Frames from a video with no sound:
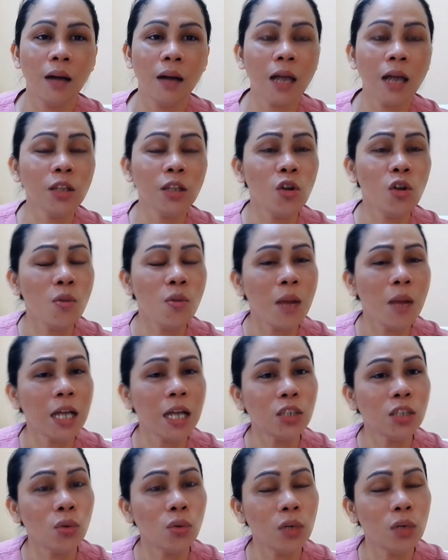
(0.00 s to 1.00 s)
At yung mga
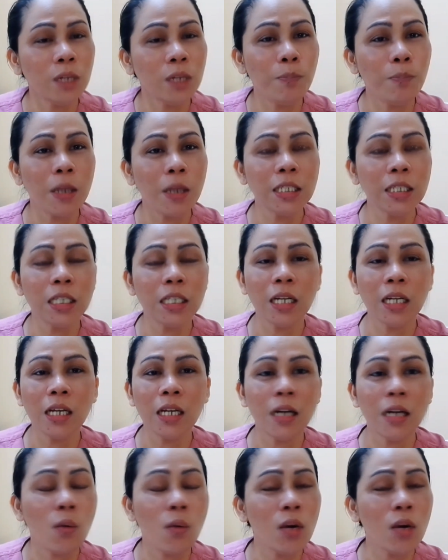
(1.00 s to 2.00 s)
solid fans ni
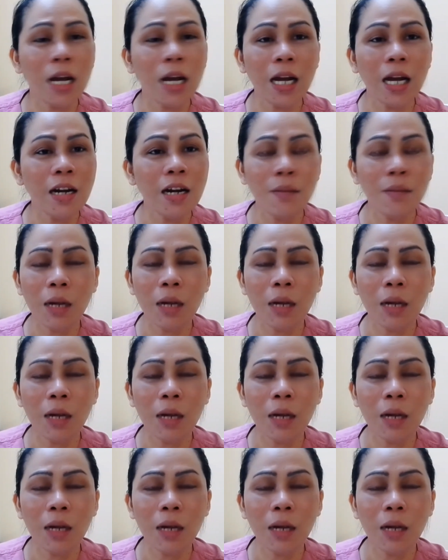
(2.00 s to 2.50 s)
Rina, wala ka nang